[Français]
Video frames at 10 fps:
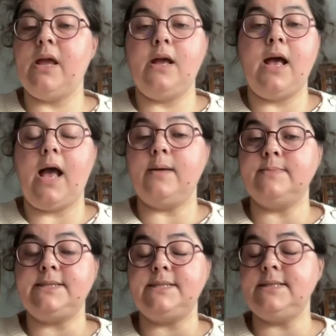un
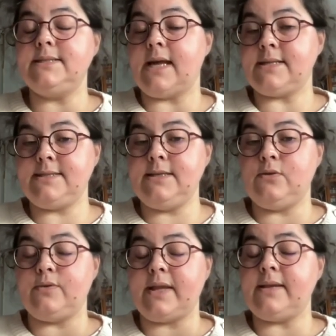petit
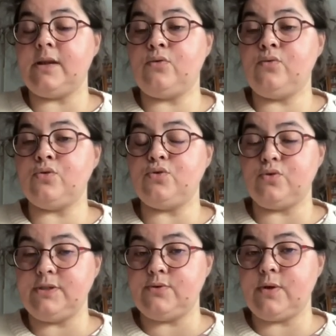article très très court sur
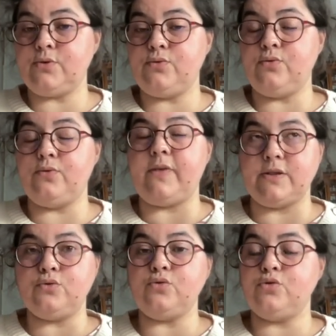l'histoire du, enfin,
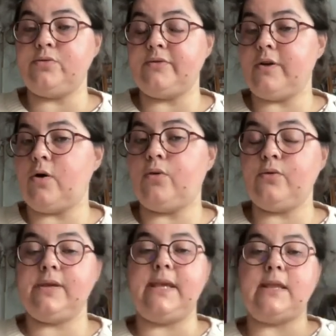sur le juif errant,
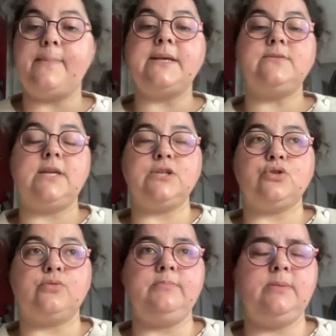qui est un personnage
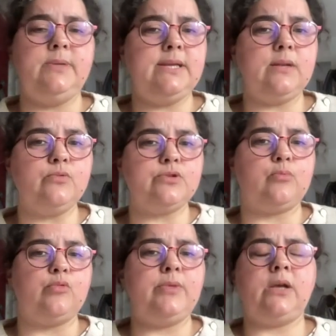biblique, il me
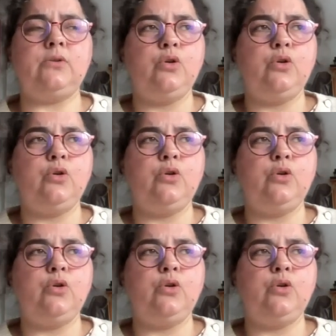semble bien,